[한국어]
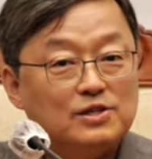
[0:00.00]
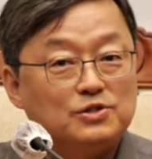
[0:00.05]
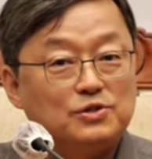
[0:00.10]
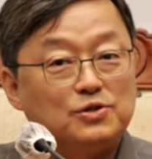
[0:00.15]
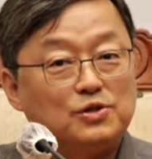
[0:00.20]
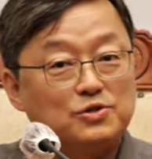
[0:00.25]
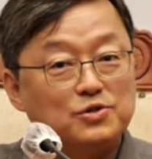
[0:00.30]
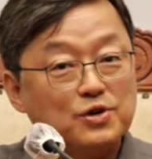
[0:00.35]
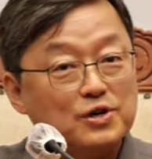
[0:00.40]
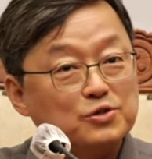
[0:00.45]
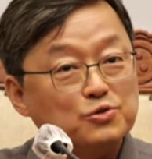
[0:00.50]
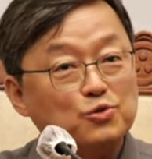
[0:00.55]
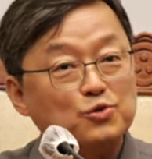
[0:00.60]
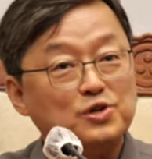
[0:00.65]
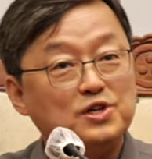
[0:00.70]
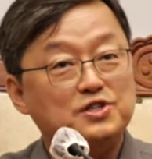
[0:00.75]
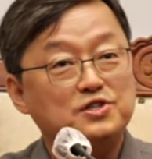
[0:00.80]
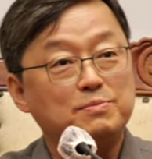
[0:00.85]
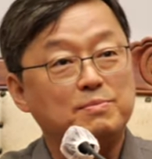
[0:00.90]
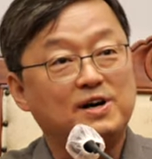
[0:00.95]
서양
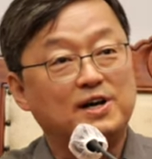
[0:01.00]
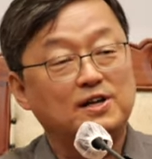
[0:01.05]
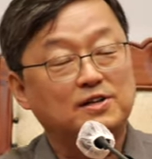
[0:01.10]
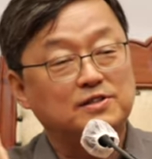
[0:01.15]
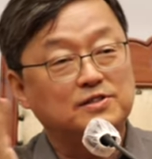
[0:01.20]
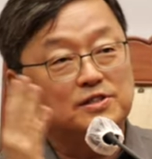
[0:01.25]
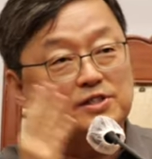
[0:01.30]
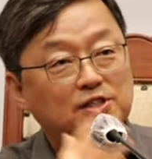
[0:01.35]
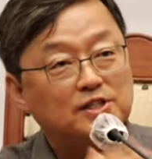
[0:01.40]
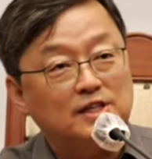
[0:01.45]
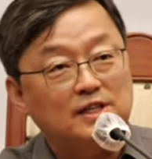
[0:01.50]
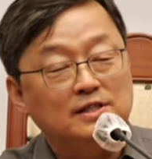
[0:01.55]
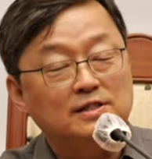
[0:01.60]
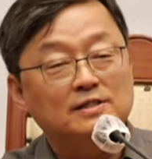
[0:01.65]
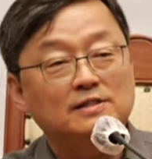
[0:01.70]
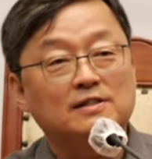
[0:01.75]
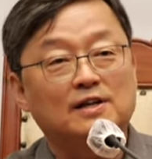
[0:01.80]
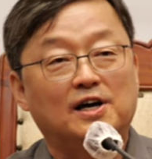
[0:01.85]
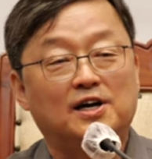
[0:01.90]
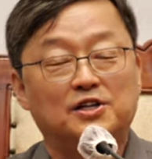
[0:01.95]
종교에서 말하는
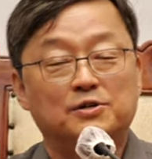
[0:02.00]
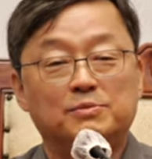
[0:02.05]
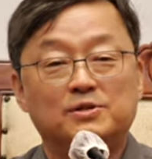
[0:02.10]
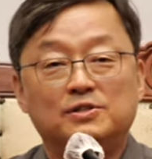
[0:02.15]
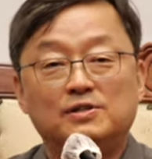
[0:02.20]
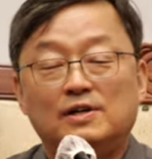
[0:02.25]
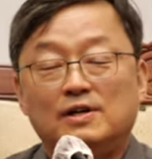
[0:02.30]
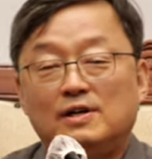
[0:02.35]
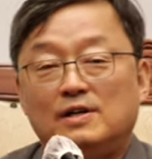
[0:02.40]
신, 아니면